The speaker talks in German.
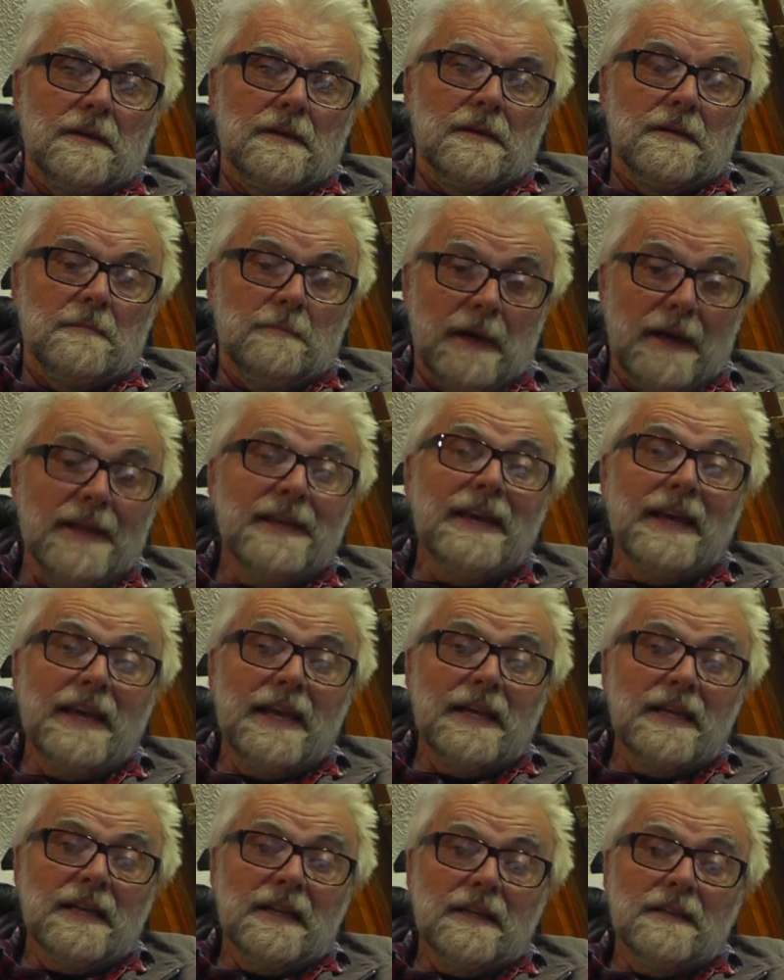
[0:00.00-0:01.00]
Meine
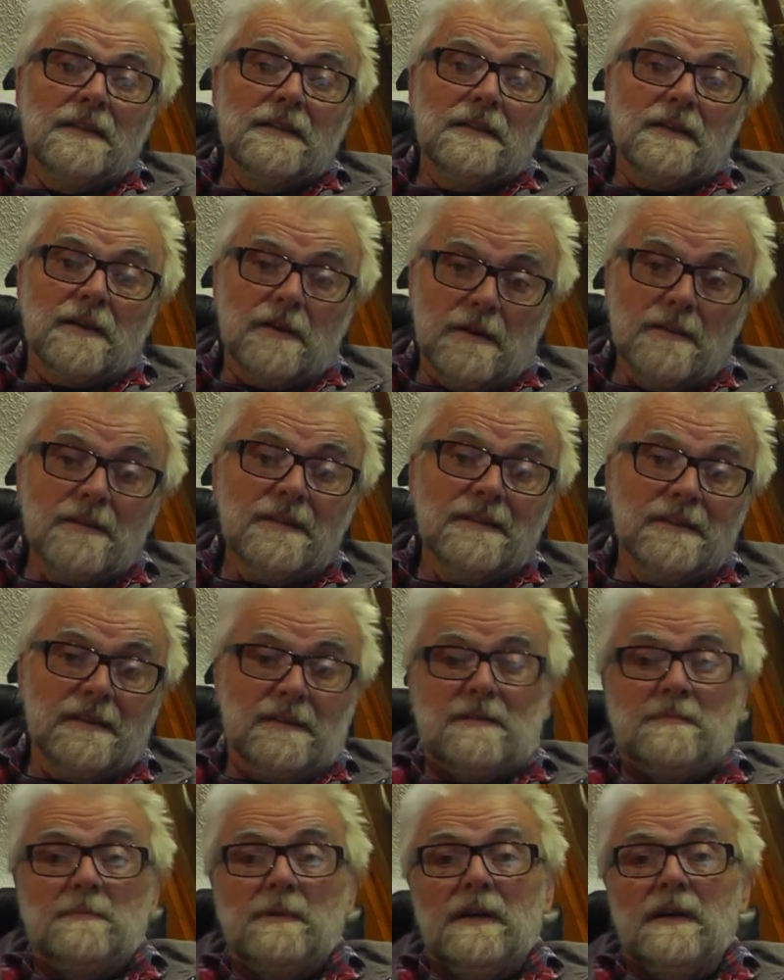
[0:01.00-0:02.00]
Enkel könnten
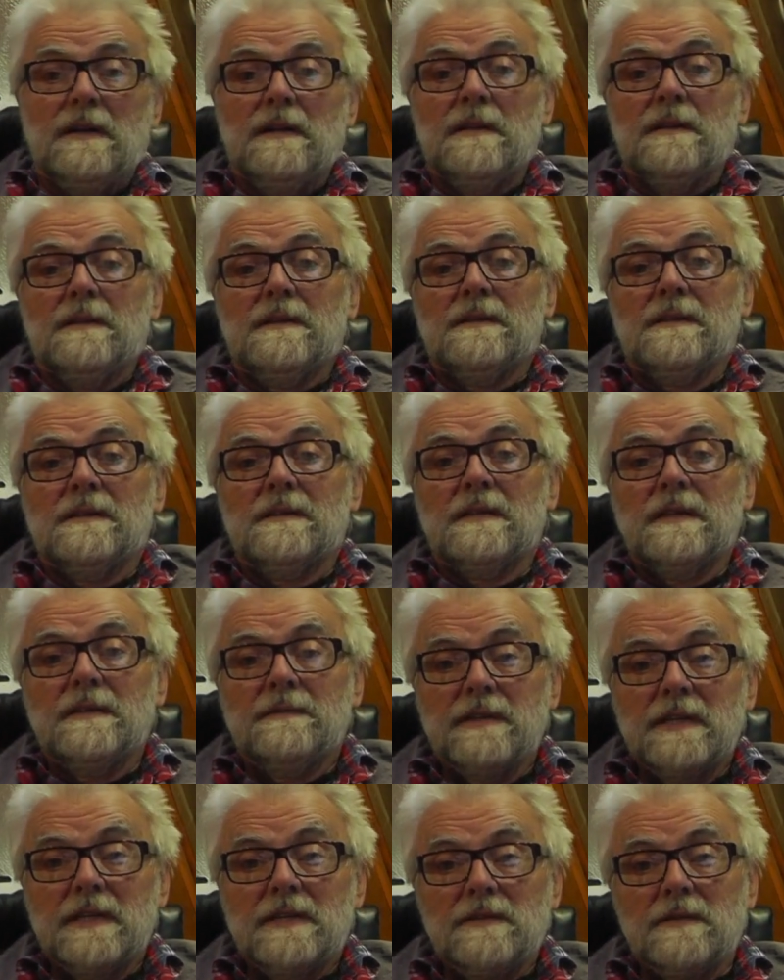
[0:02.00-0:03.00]
das mal, die
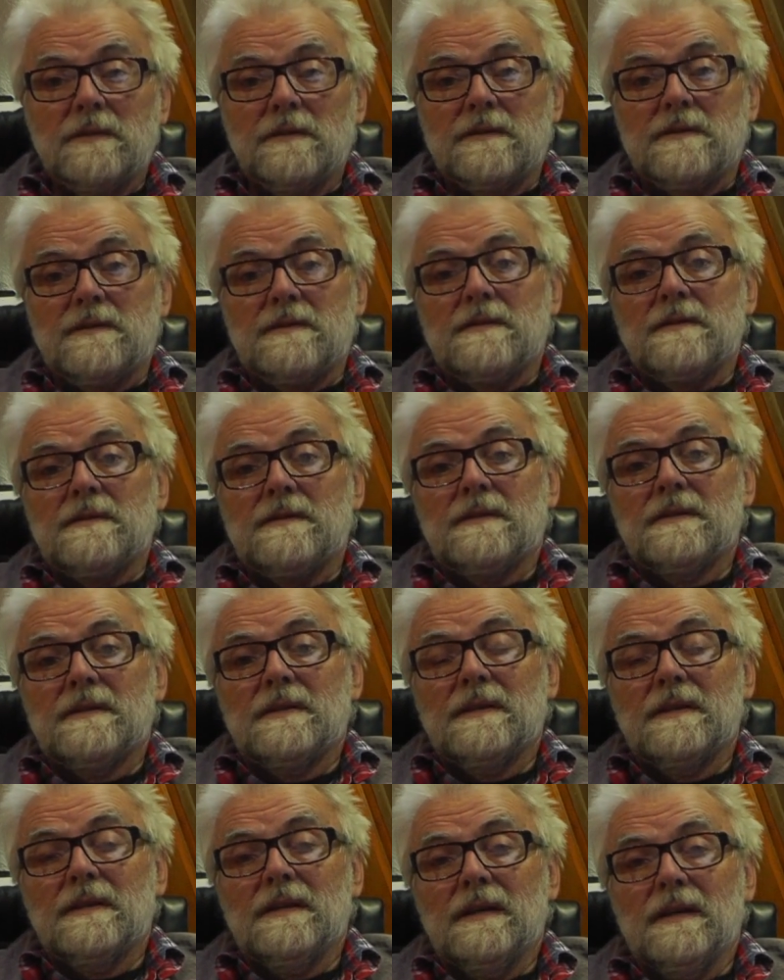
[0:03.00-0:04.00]
Videos
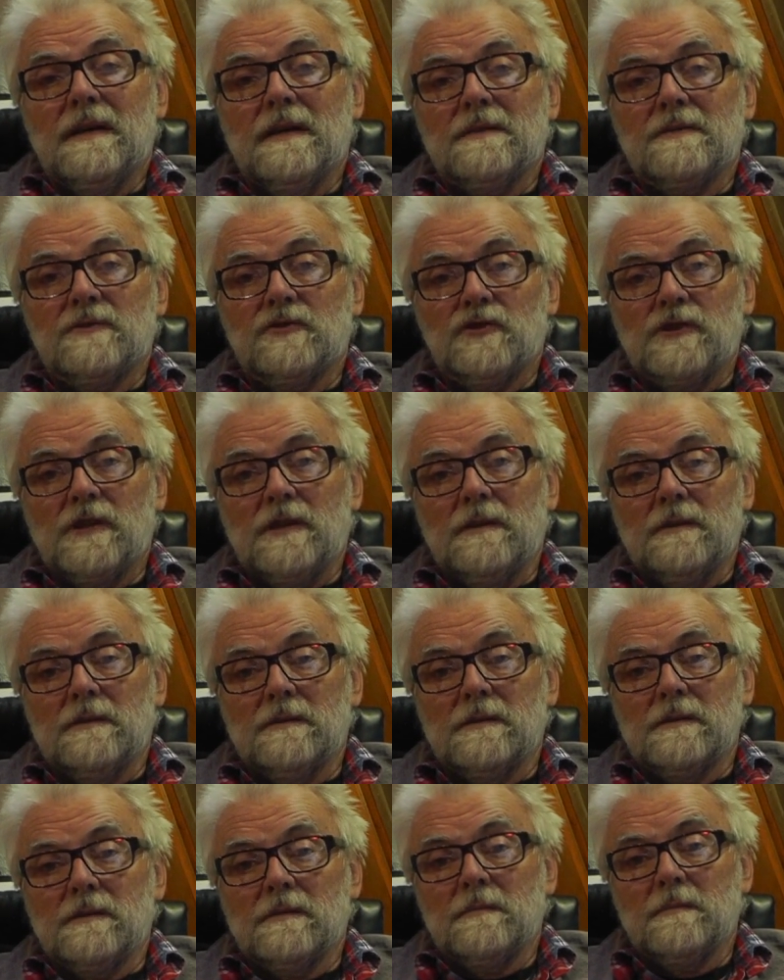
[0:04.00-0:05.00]
anschauen,
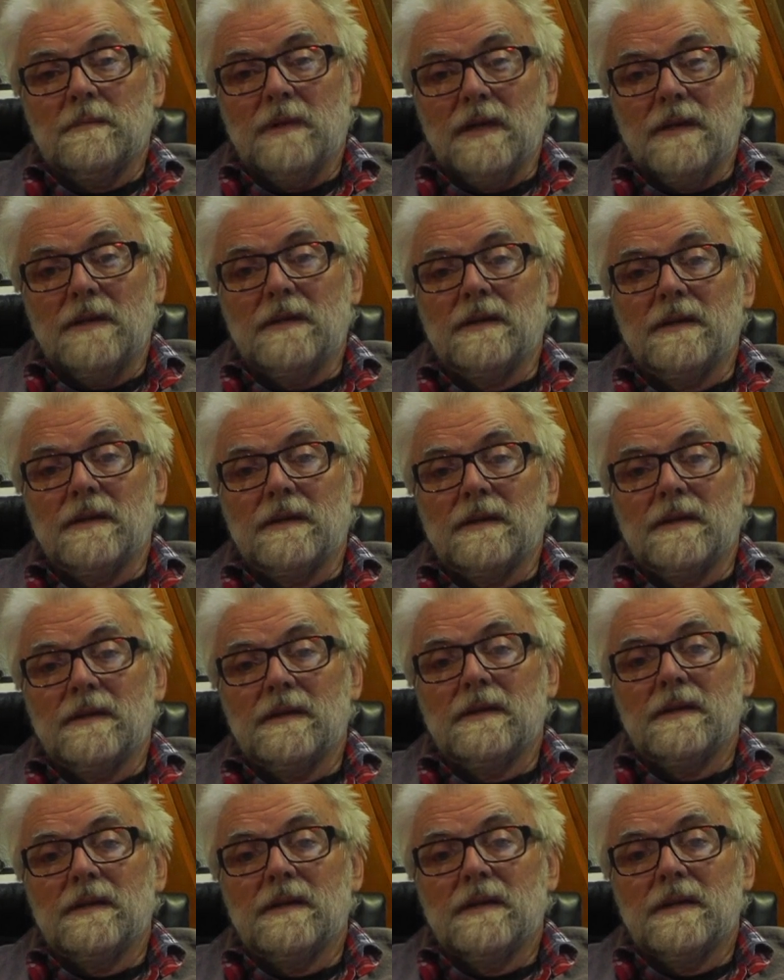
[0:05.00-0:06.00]
meine
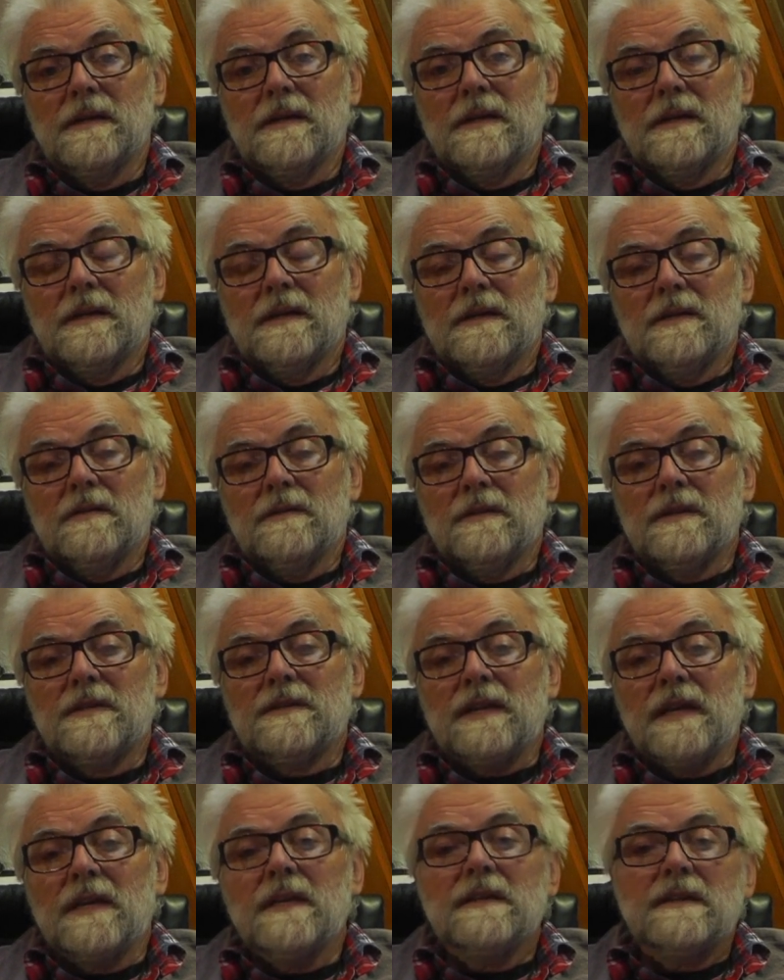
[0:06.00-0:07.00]
und ich denke,